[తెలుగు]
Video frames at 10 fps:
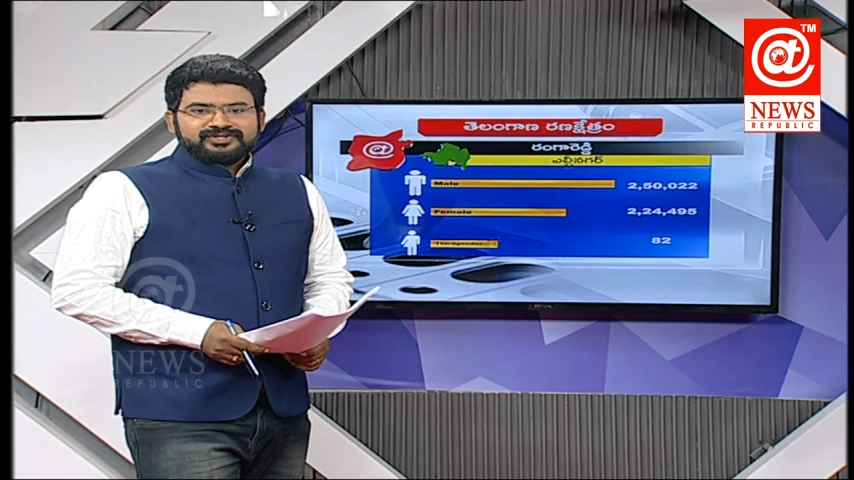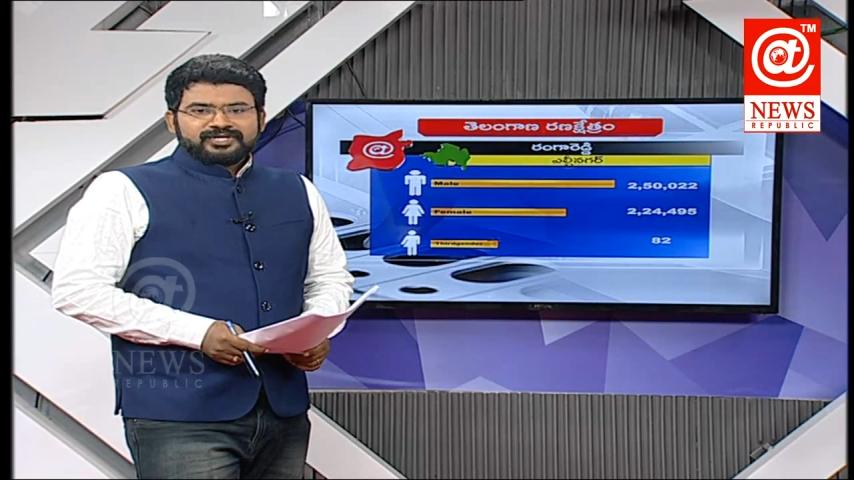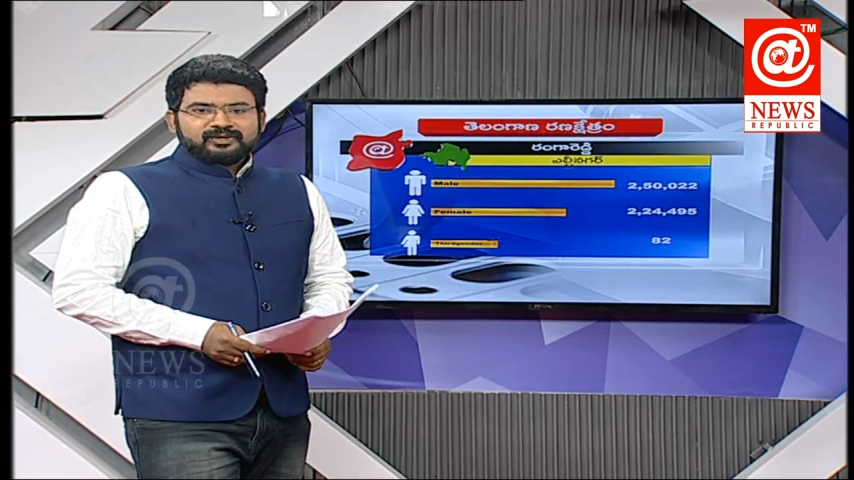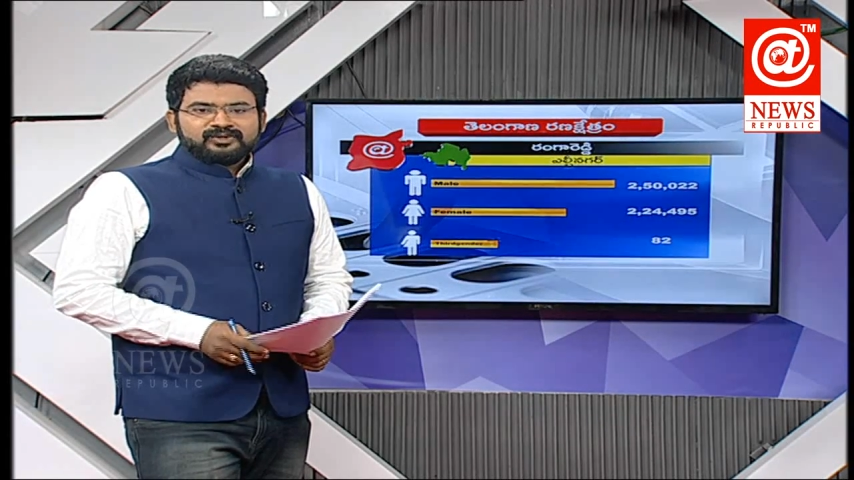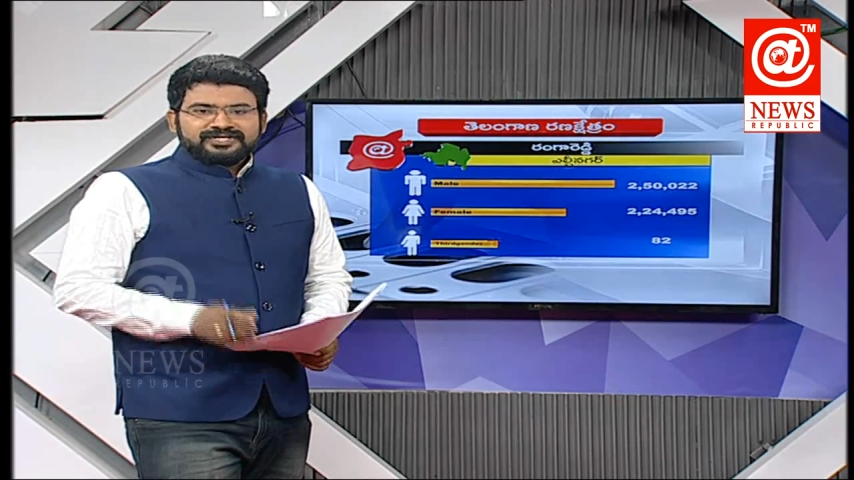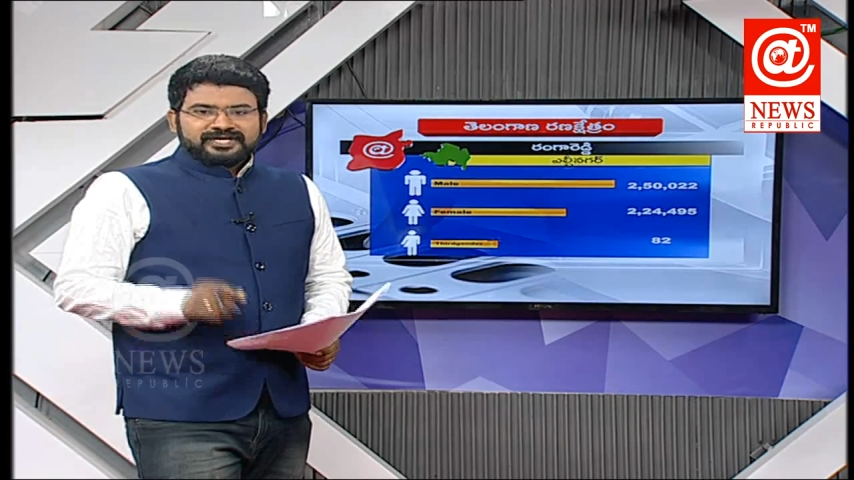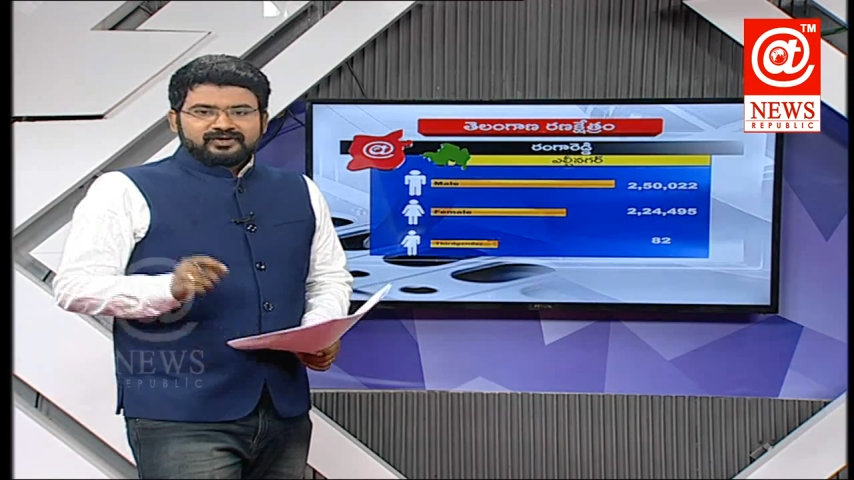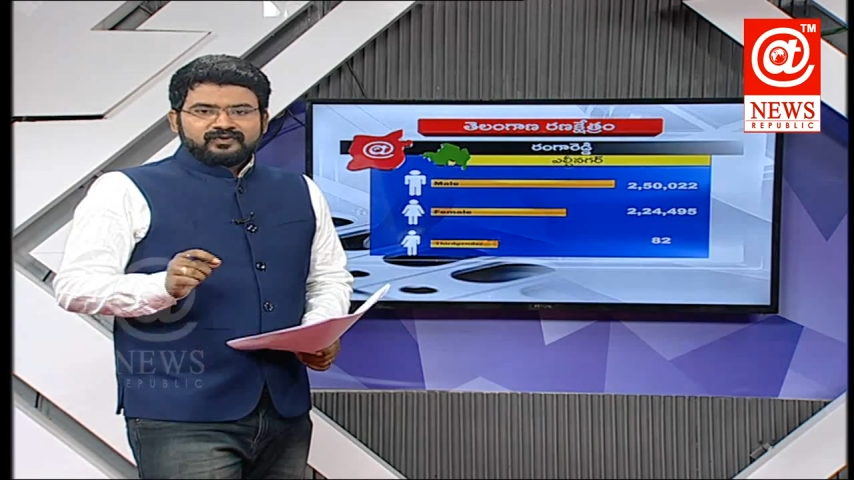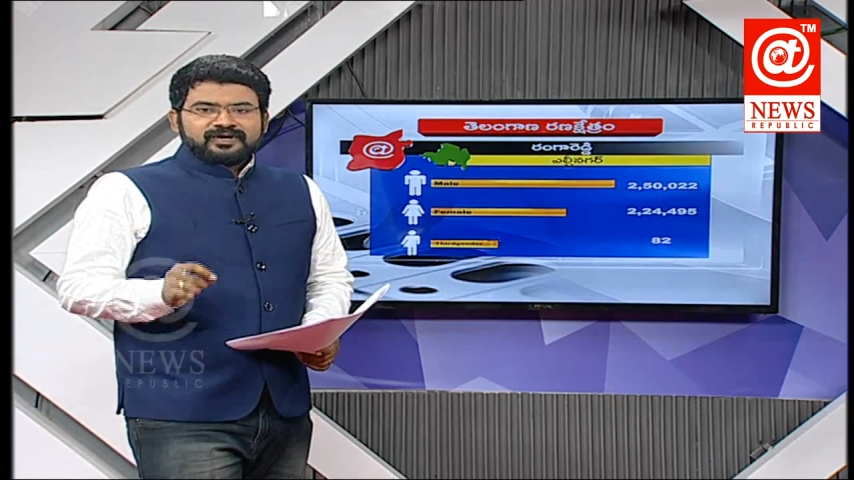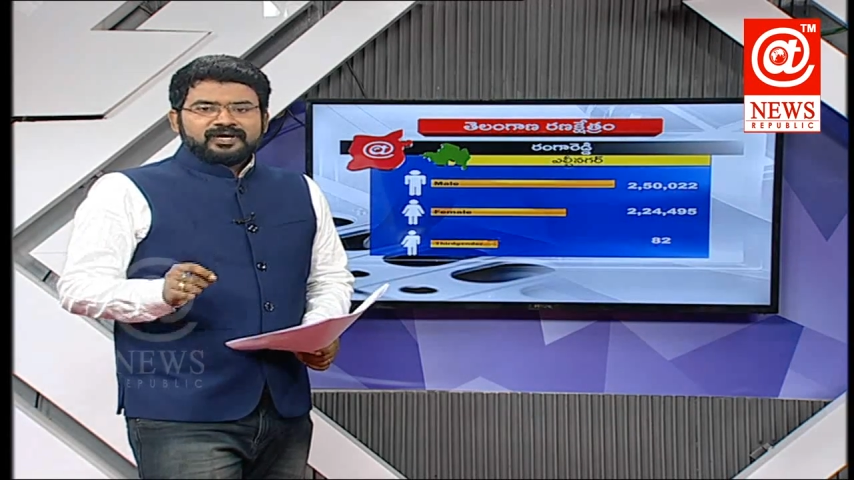ఉద్యోగులు
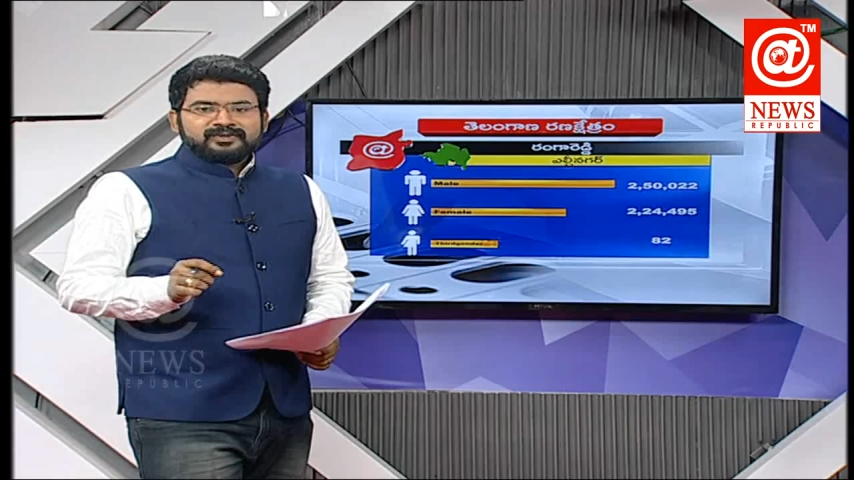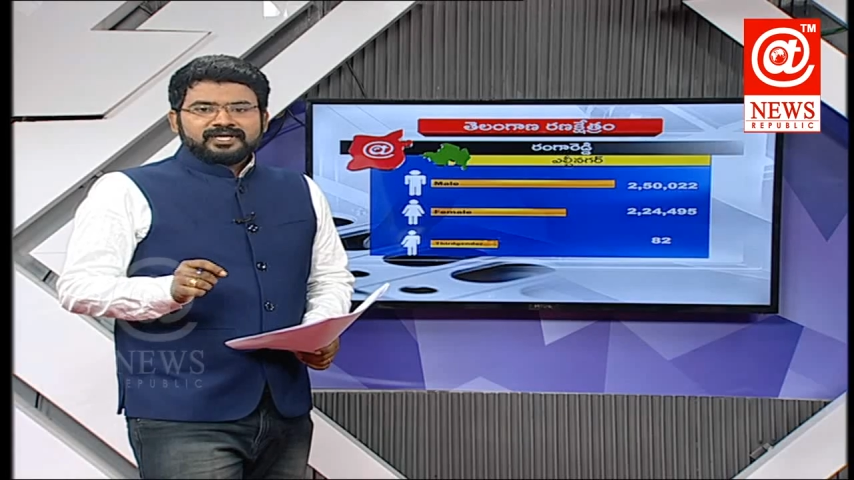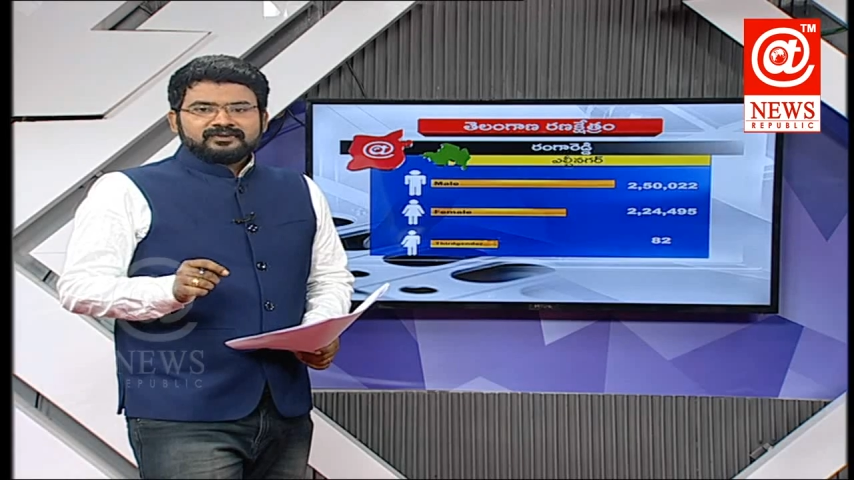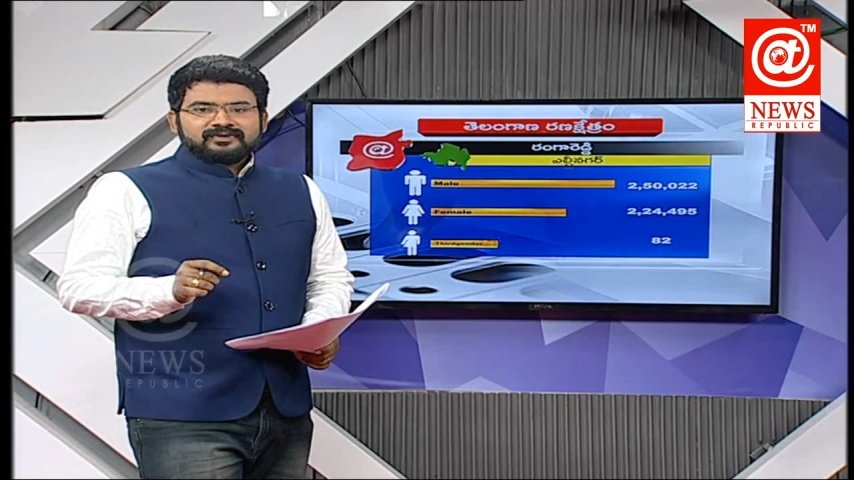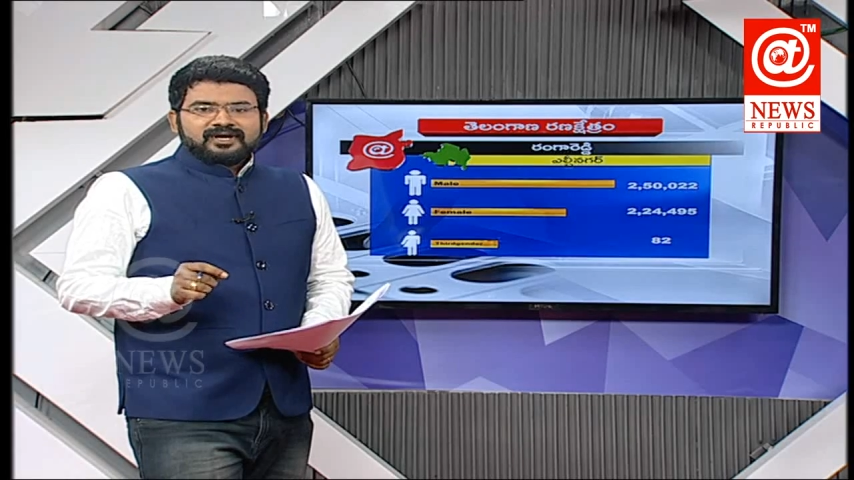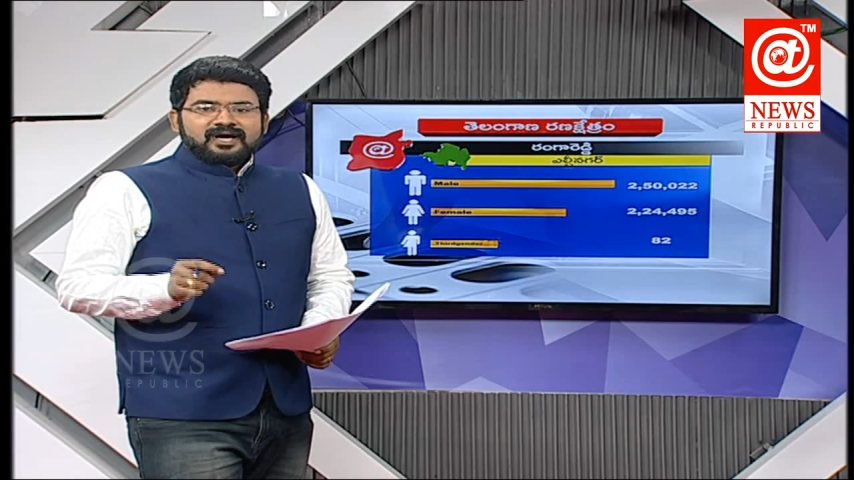ఎక్కువగా ఉన్నారు